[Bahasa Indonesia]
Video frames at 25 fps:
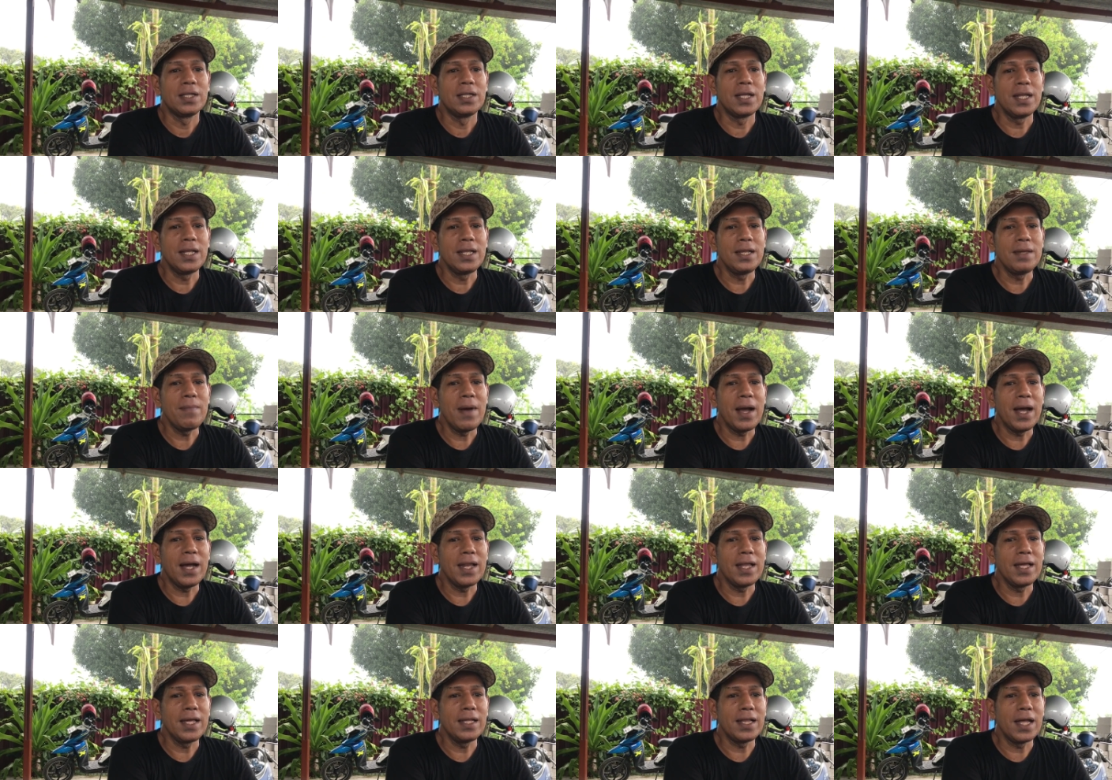jadi
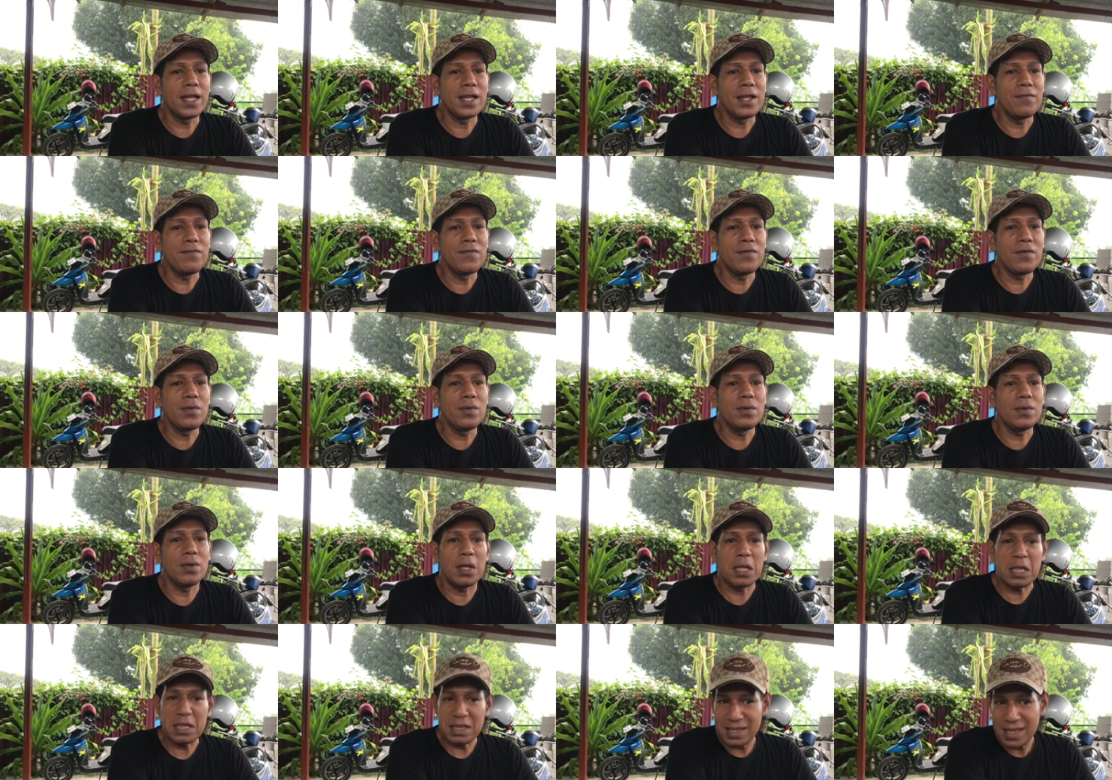makanan kita review
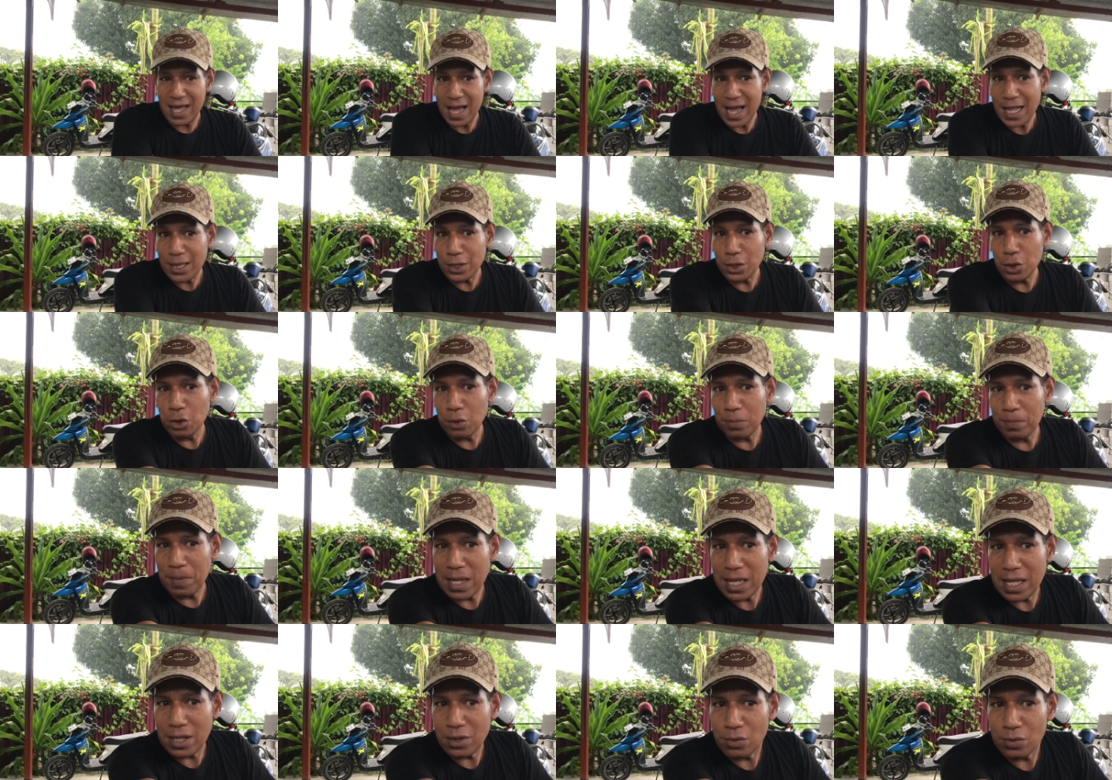jangan tutup
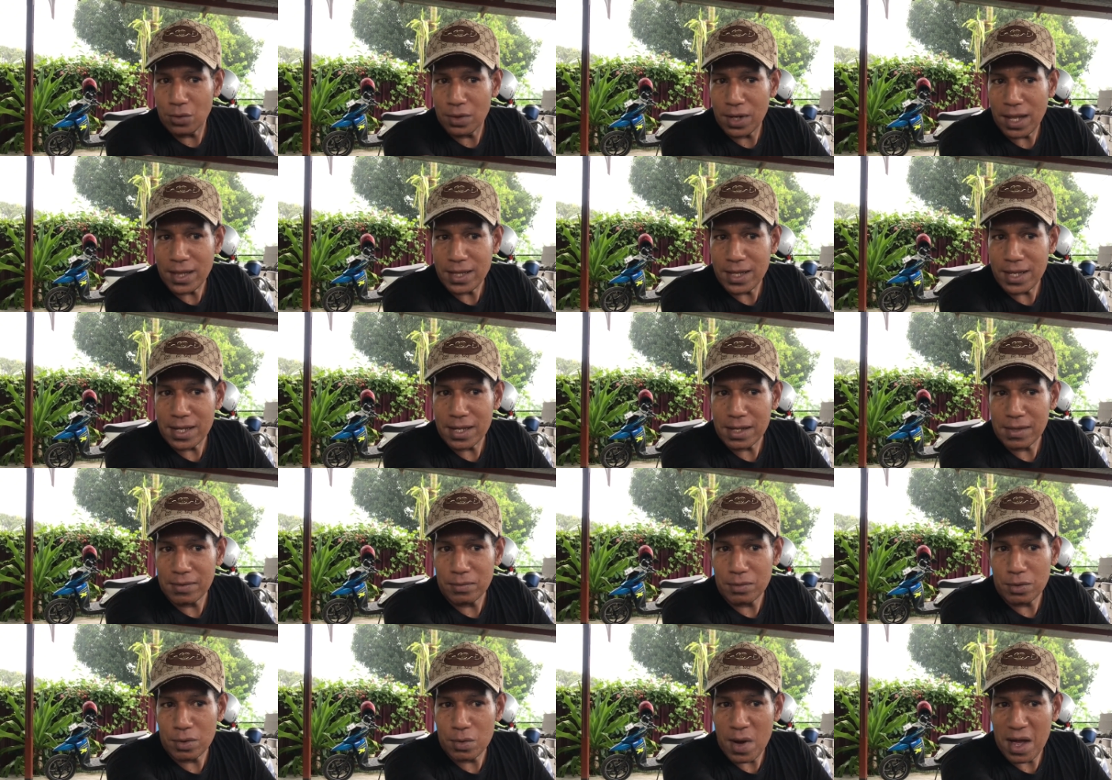itu nanti
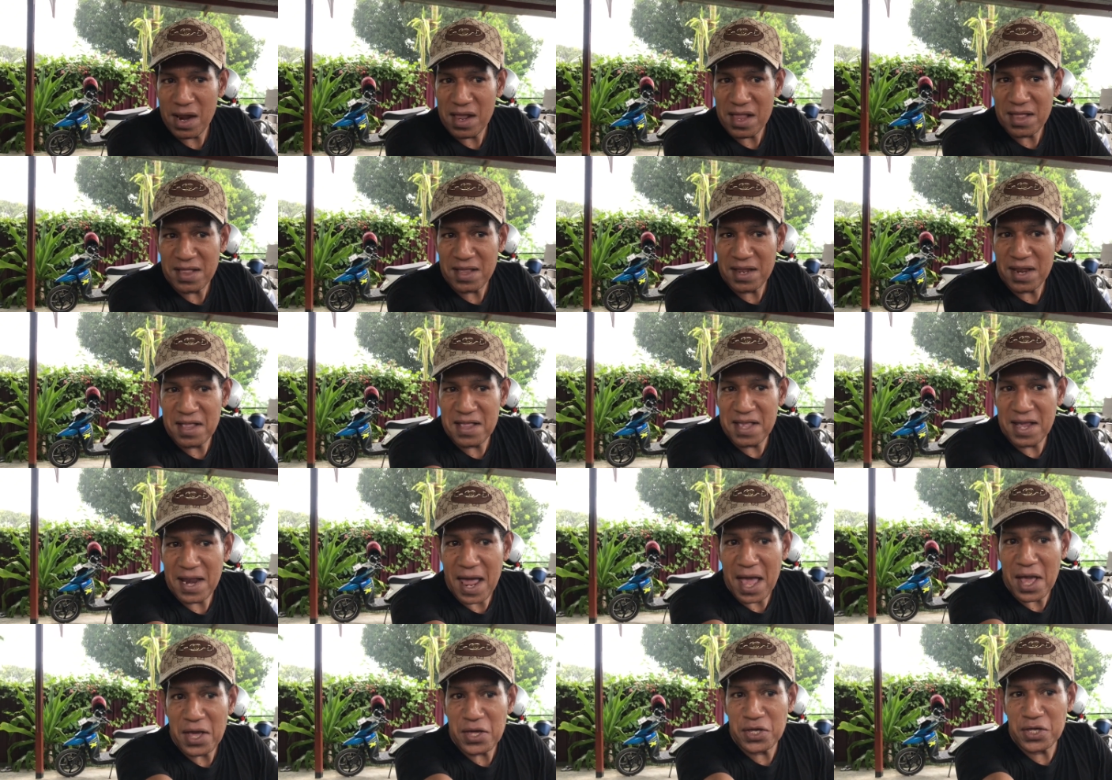suaranya tidak
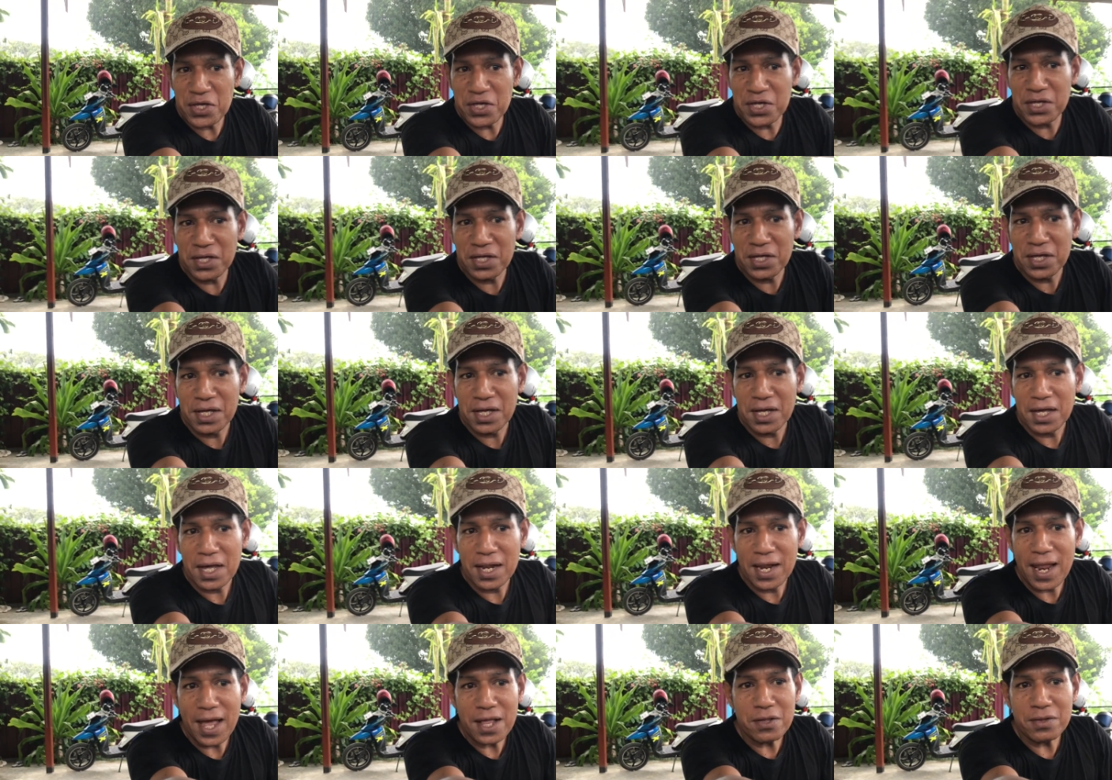jelas
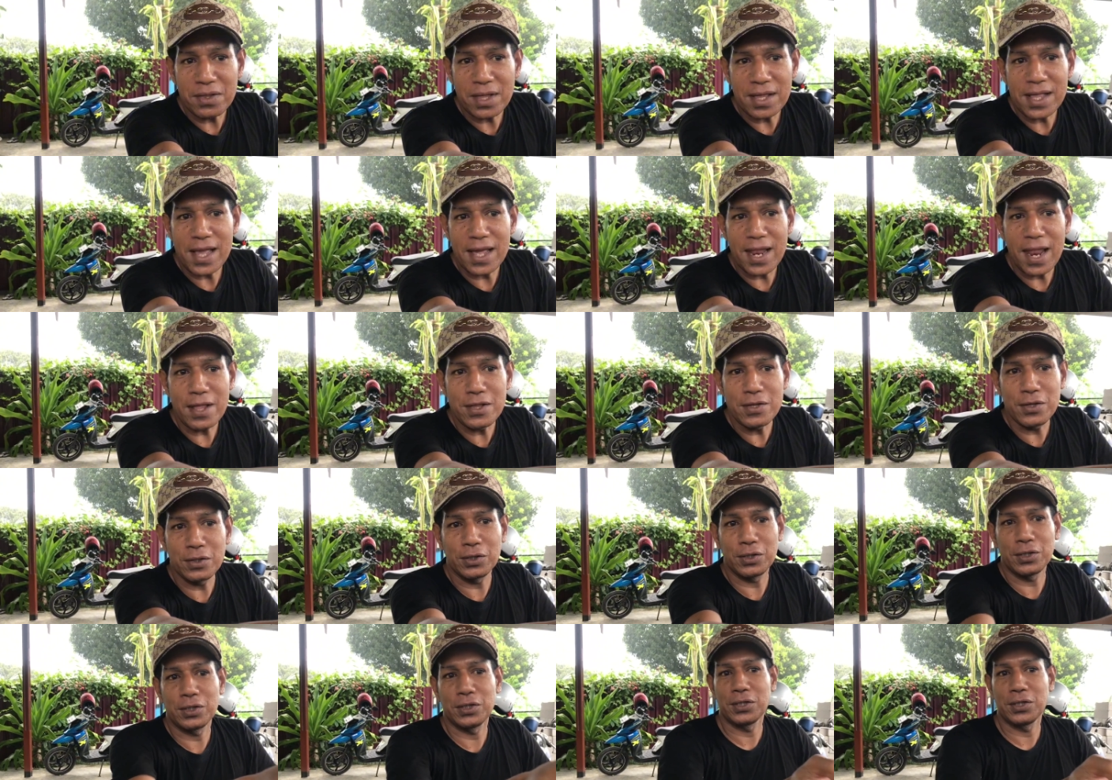lanjut saja lanjut